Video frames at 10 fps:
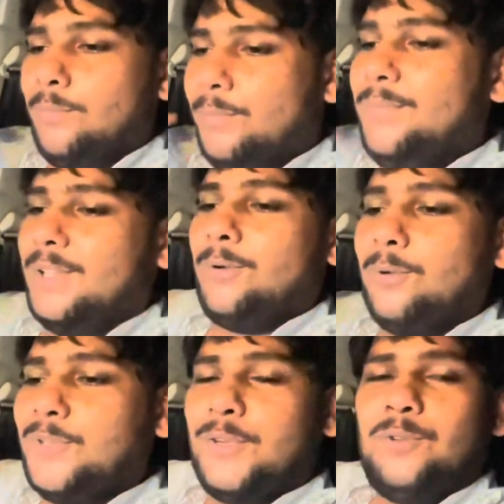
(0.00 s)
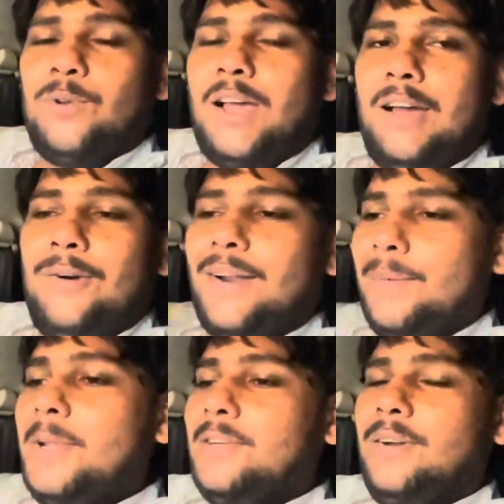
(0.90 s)
मतलब खुद से सुना और
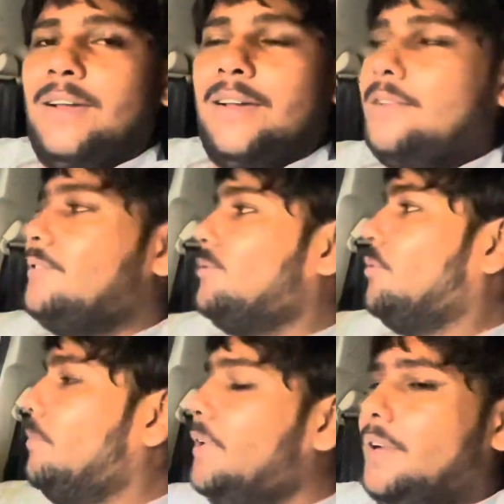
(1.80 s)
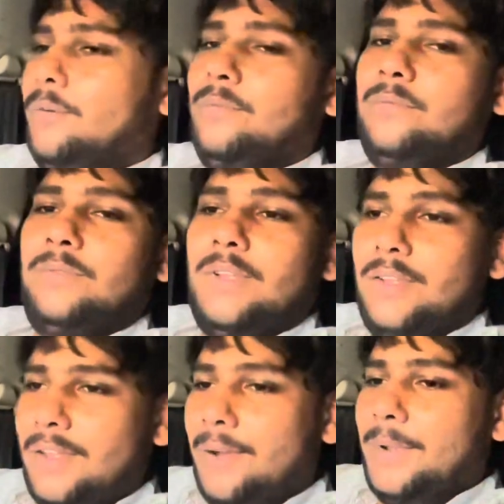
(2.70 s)
अभी जो है सुन भी रहा
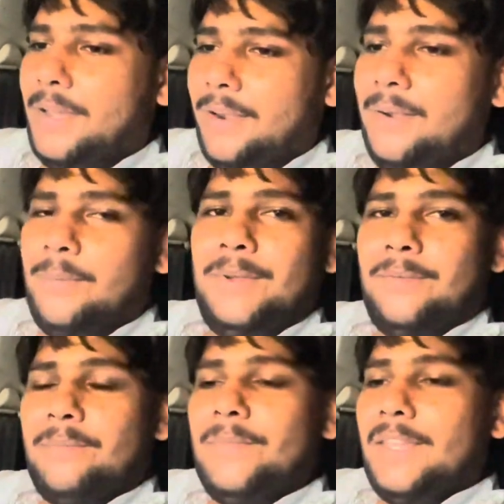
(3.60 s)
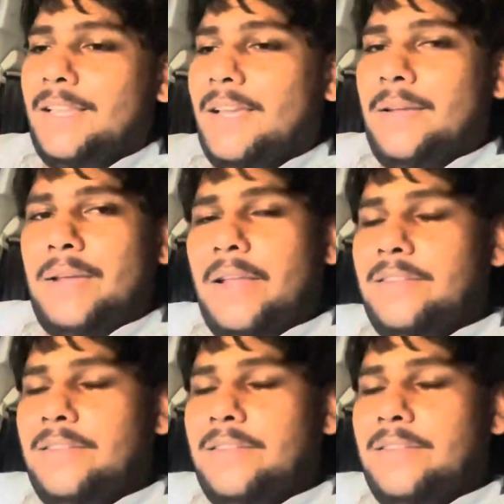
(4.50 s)
हूँ अभी करंट में ये